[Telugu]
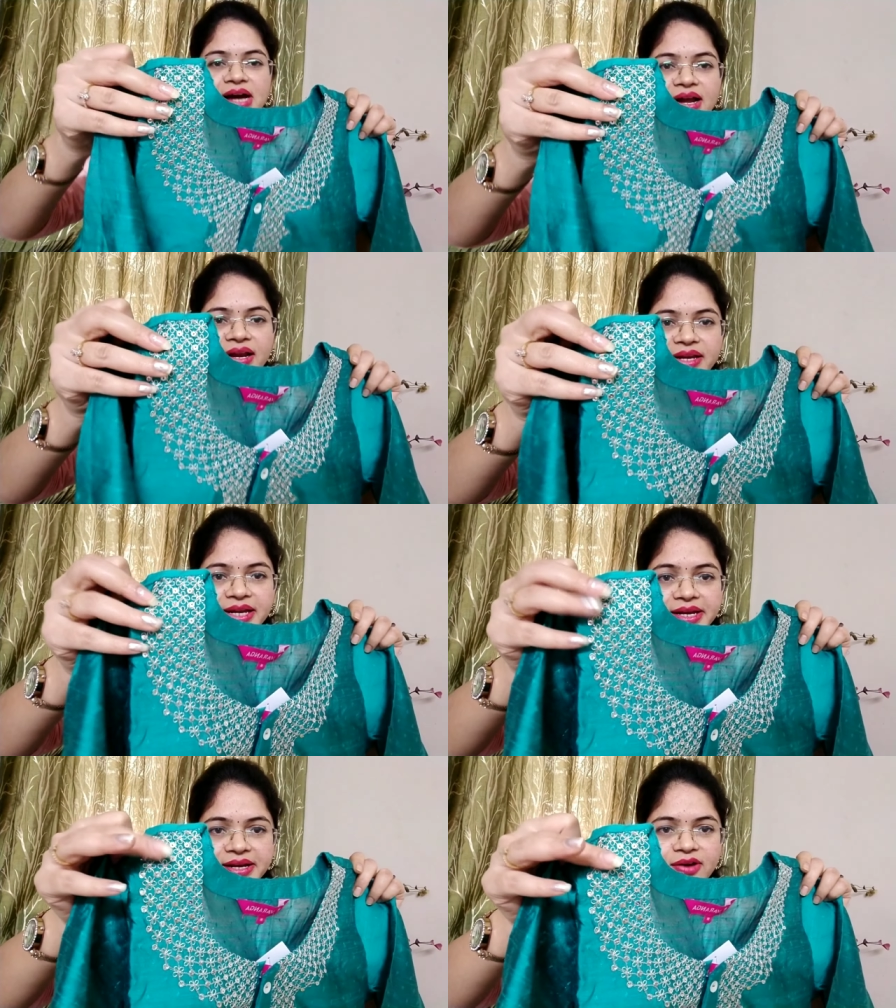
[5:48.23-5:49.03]
చాలా
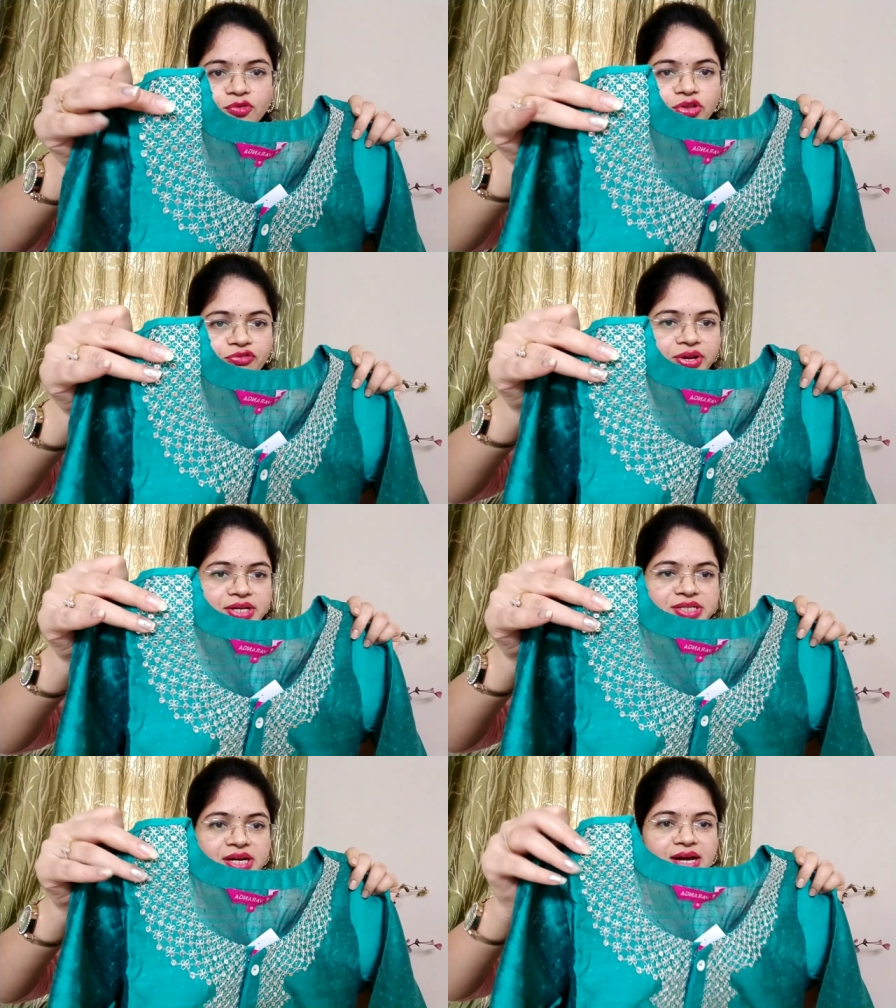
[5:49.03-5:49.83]
నీట్గా ఉంది
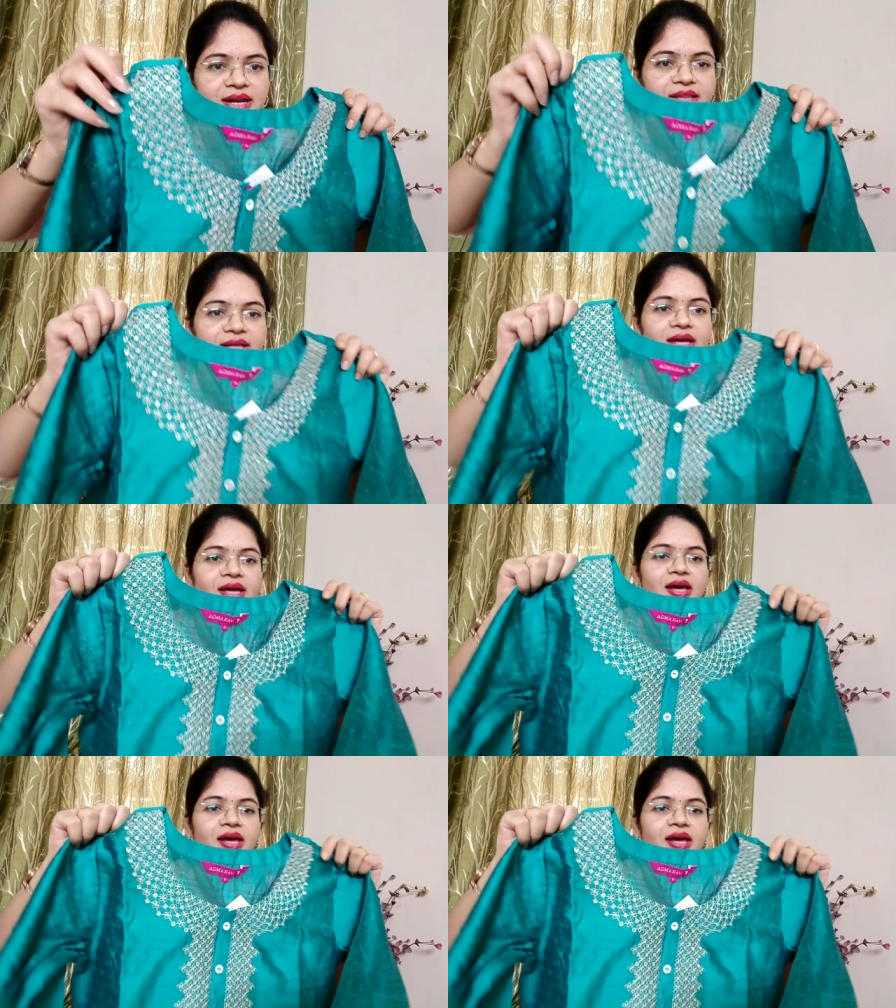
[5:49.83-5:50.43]
ఫినిషింగ్ అనేది